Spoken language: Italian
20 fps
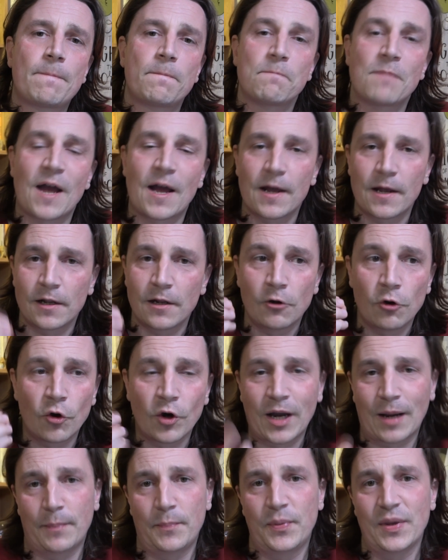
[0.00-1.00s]
Ma
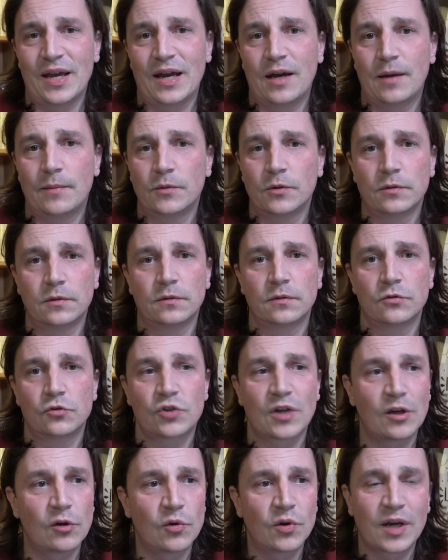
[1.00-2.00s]
lo capiamo,
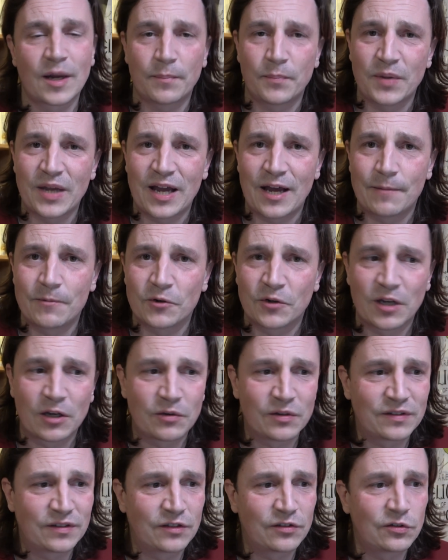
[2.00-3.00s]
cioè lo capiamo che
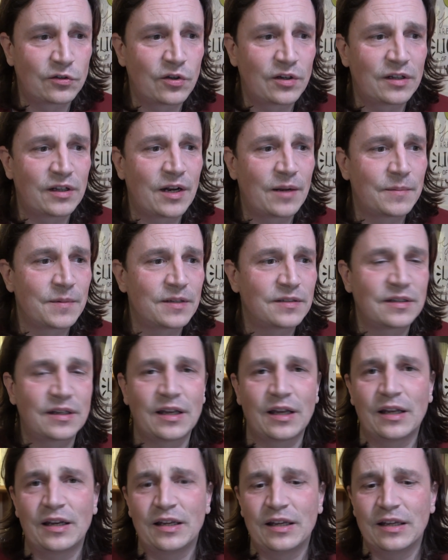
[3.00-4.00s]
questa storia della
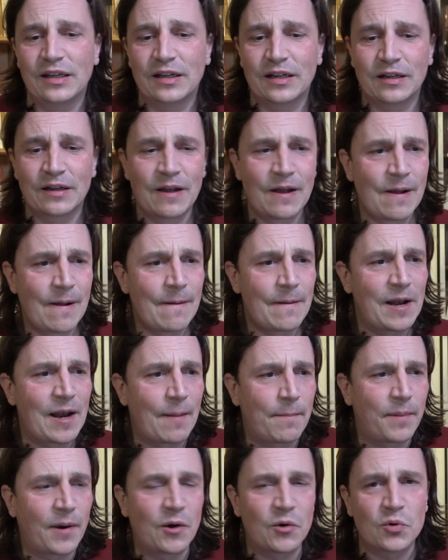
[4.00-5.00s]
mascherina,
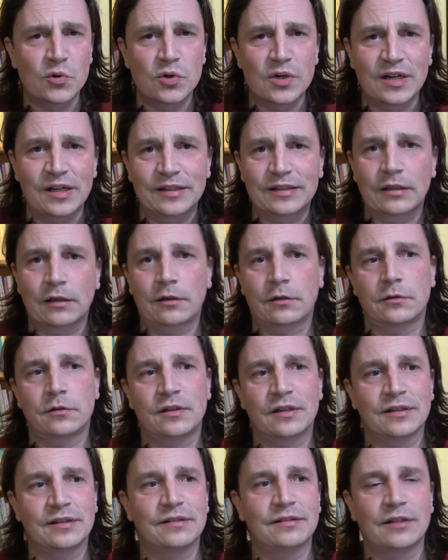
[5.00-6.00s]
la paura il
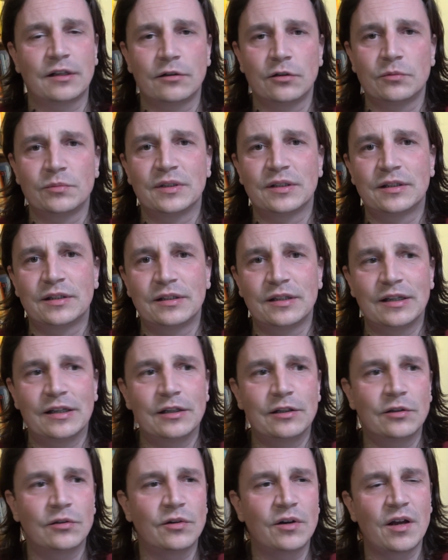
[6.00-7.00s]
terrore che stanno
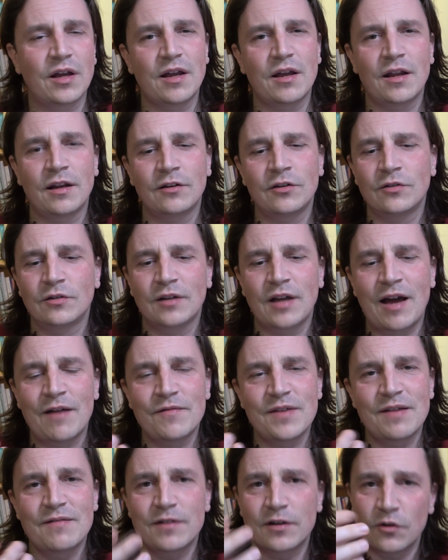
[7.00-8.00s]
mettendo, eh, no,
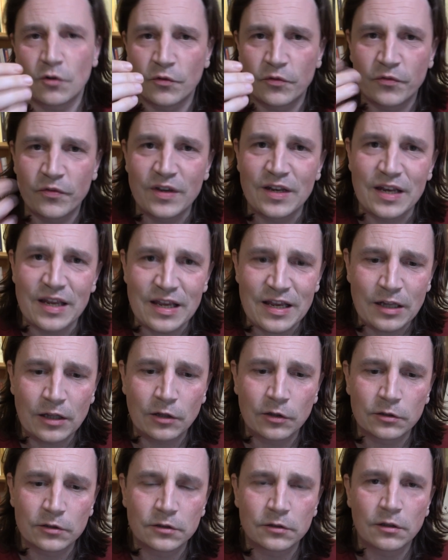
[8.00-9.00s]
avevano
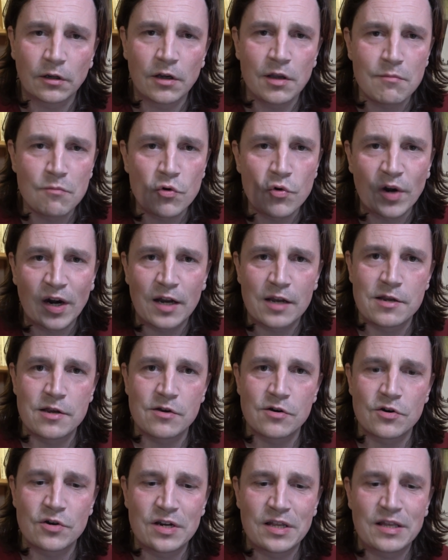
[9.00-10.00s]
finito i
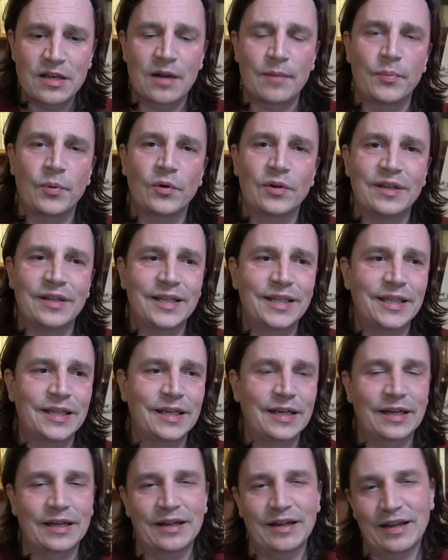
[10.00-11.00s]
muraglioni della
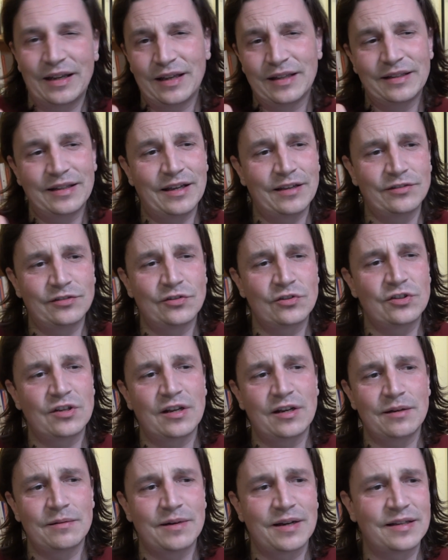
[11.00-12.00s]
politica e adesso
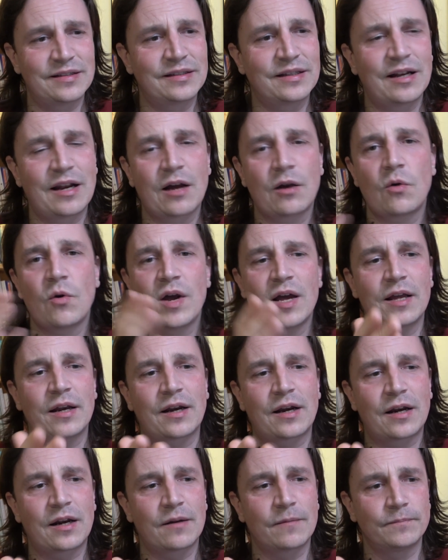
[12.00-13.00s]
c'è rimasta la
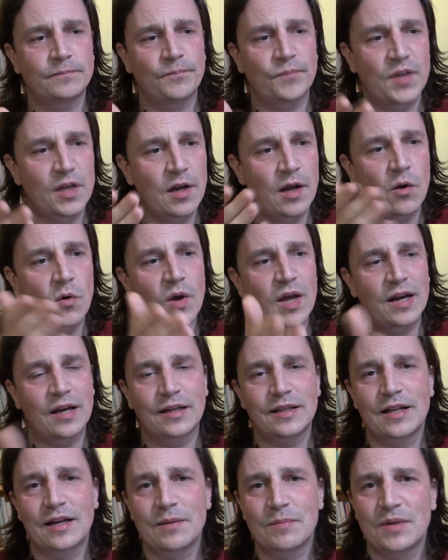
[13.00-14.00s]
guerra, la
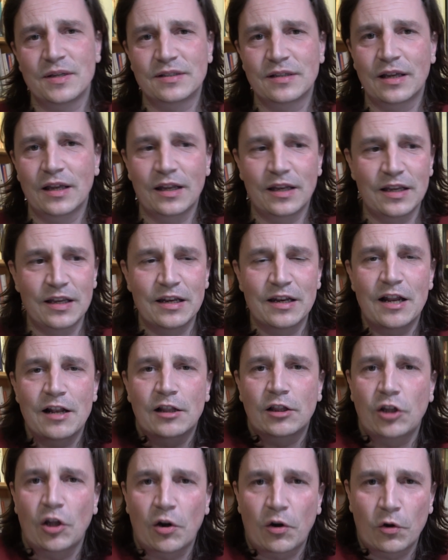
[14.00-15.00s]
guerra delle mascherine,
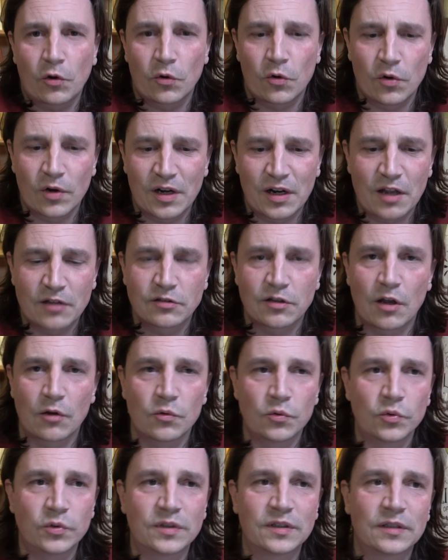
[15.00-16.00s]
il terrore, la
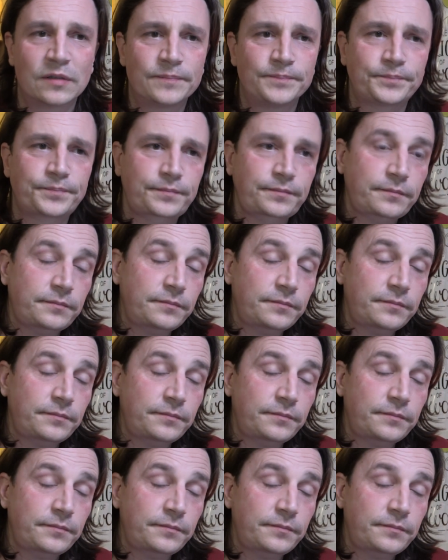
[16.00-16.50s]
salute.